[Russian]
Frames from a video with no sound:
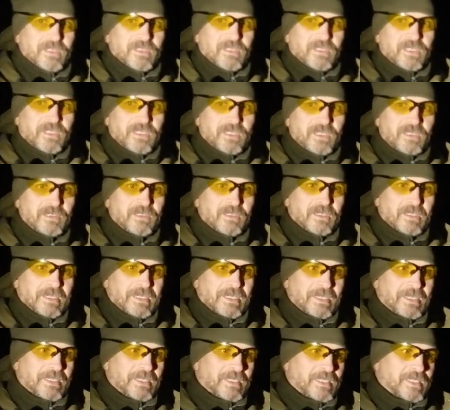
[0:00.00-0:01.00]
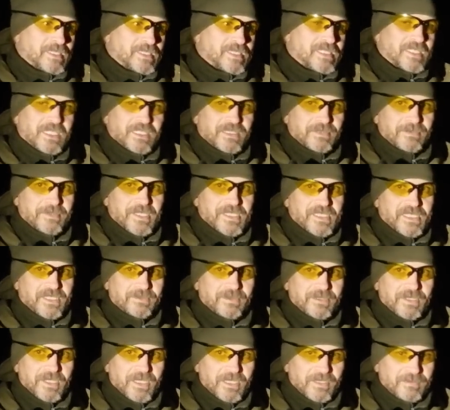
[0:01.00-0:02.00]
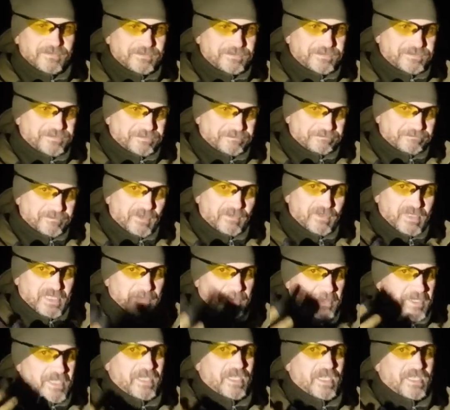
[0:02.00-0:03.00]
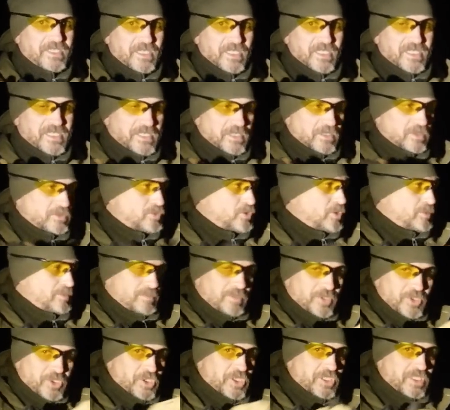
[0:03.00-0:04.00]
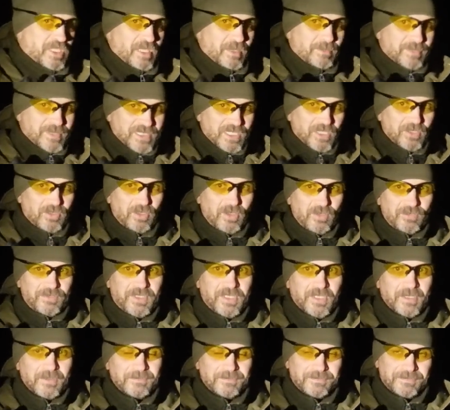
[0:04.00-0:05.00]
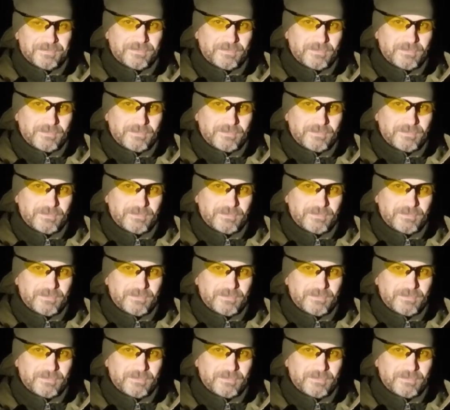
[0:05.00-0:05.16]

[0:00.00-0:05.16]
И, соответственно, восприятие стрелком мишенной обстановки